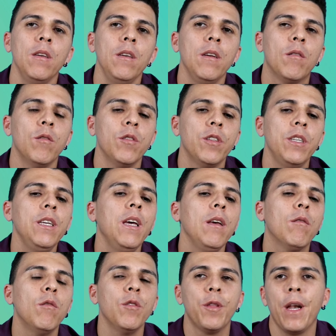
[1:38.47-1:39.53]
e consiga
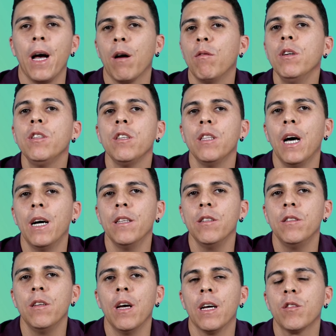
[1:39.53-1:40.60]
encontrar a
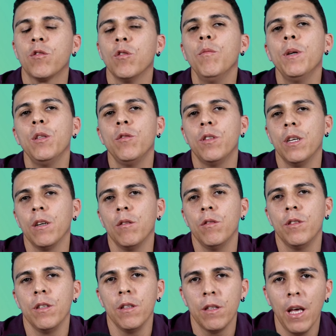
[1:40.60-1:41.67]
quantidade, de, a soma dos
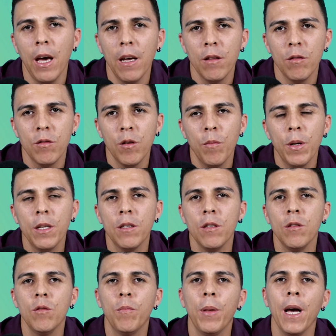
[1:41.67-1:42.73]
ângulos internos, eu
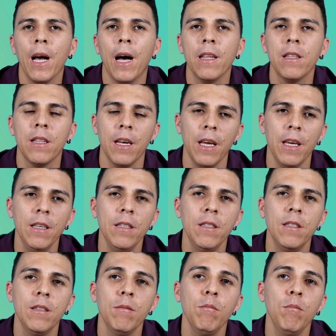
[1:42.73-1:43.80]
preciso pegar
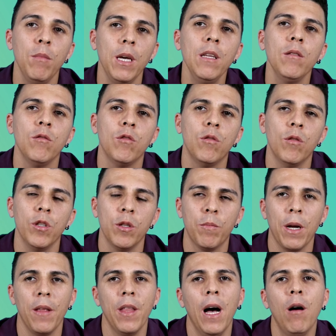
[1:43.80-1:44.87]
3 menos 2
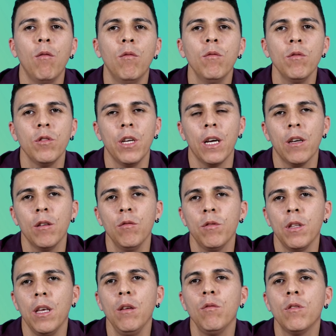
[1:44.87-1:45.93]
para dar 1, já que eu
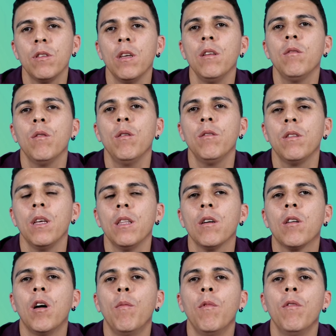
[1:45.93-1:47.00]
tenho
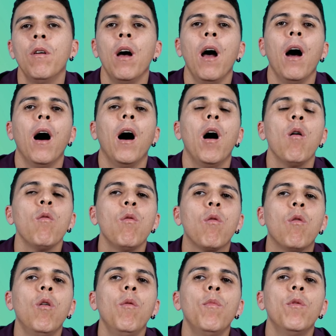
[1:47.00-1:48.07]
180 como algo
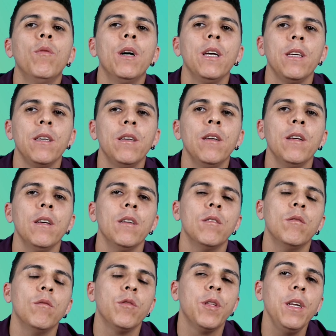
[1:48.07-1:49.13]
comum aí
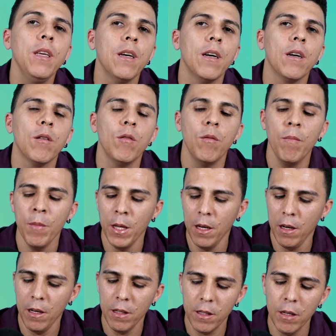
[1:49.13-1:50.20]
no triângulo.
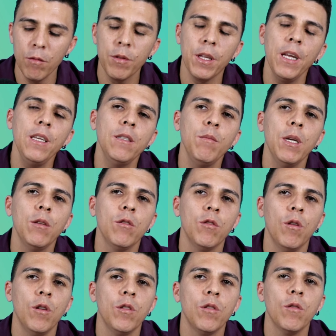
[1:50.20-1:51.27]
Então, 3 menos
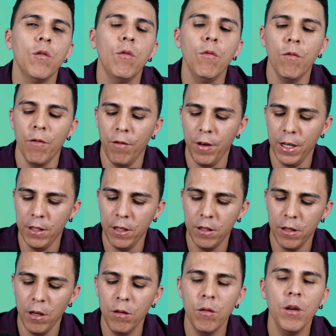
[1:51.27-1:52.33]
2, 1 vezes
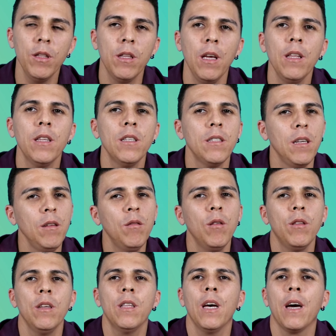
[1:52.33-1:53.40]
180,
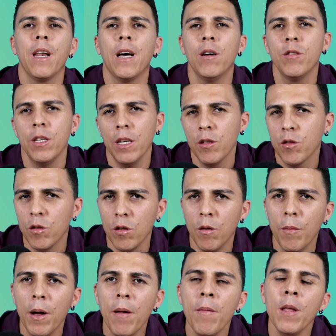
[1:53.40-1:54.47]
180 graus é a
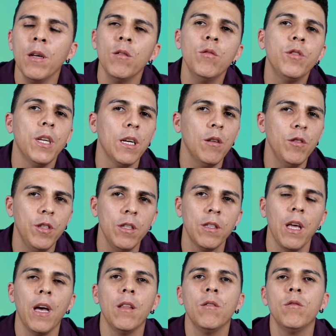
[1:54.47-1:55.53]
soma dos ângulos
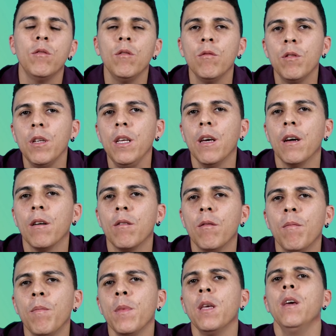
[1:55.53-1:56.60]
internos de um triângulo.
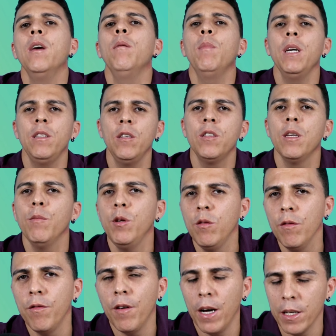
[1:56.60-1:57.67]
Mas isso é
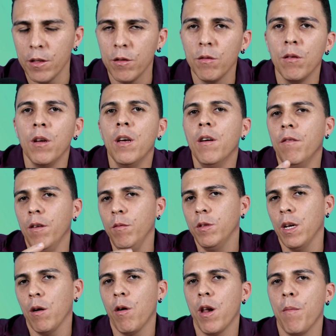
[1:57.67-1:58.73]
muito fácil.
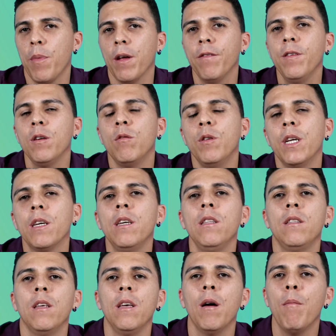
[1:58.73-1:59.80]
Vamos agora para a figura que
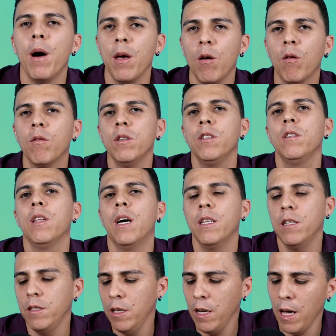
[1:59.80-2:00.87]
tem a maior
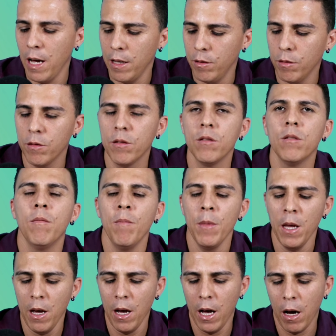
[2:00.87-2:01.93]
quantidade de lados.
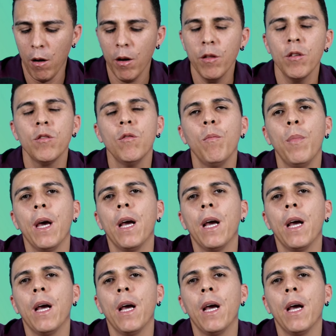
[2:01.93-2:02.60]
Agora nós vamos